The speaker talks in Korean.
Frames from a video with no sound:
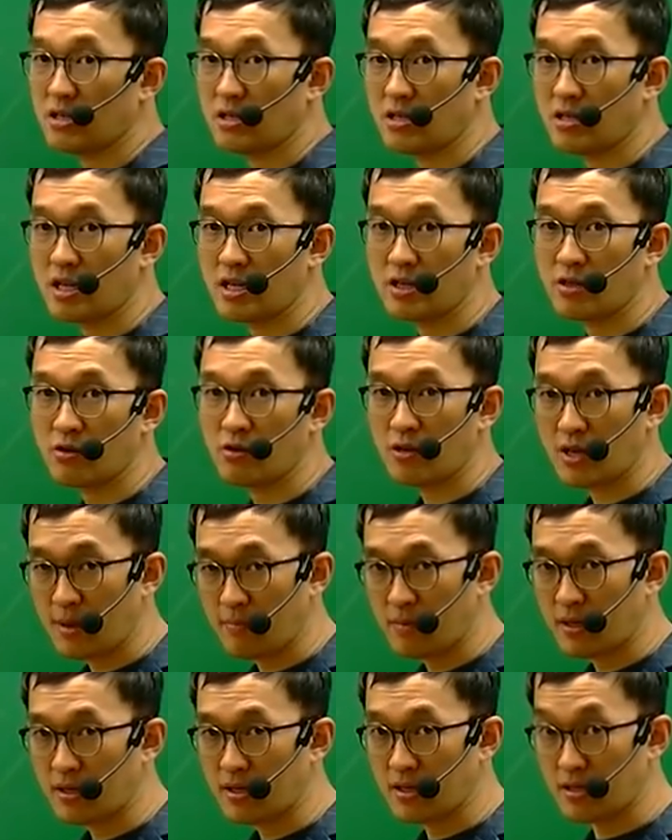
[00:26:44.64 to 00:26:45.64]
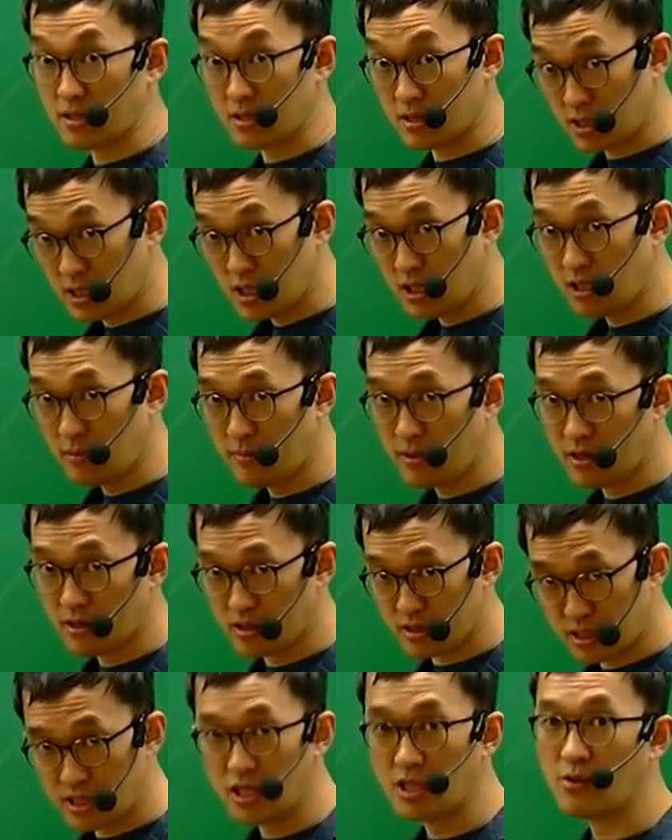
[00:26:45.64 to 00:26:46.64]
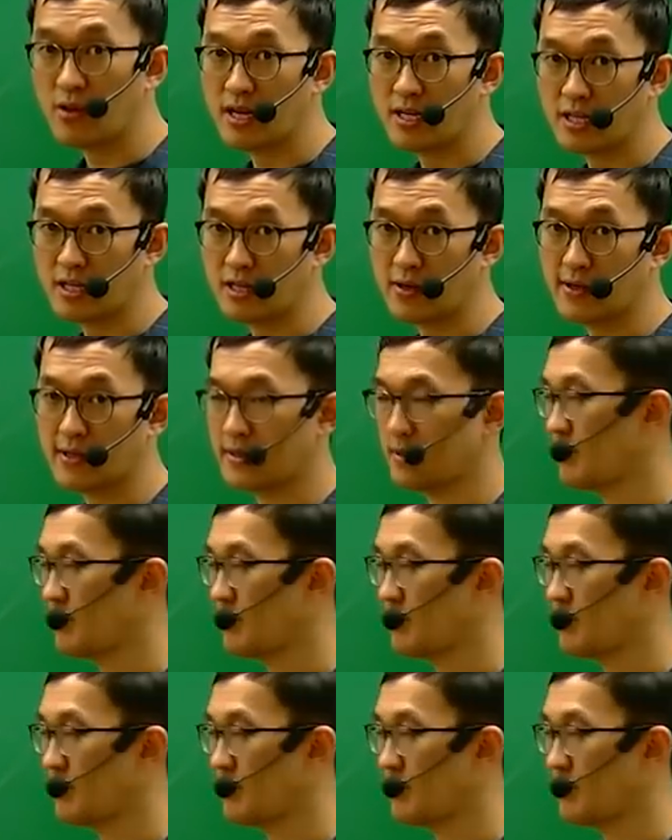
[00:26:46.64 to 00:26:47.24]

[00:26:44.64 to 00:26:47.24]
들어가는 곳 앞에는 질병, 질환이 나와야